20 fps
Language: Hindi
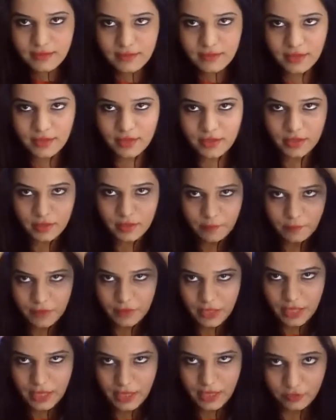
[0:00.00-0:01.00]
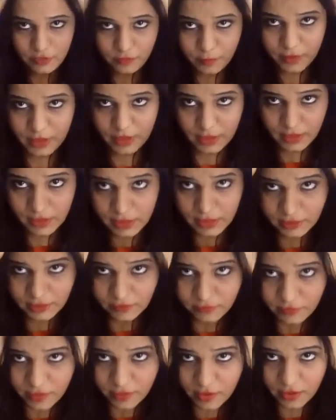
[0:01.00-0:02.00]
ऐसे करके अपने हेयर्स पे लगा
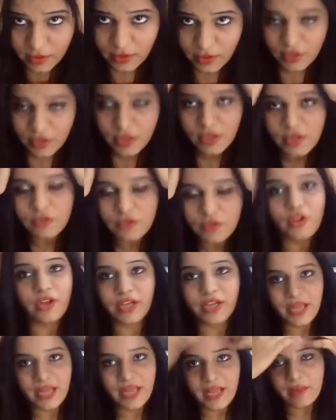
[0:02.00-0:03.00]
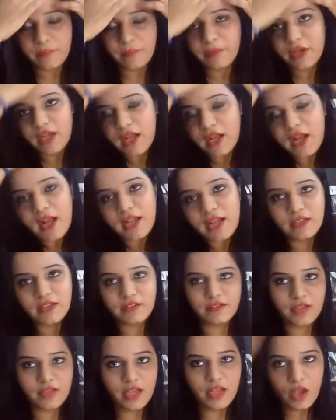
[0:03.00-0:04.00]
लीजिए सॉरी हेयर पे लगा
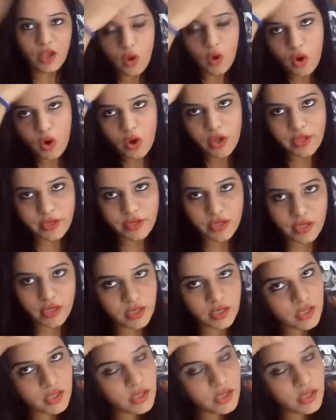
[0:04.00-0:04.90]
लीजिए और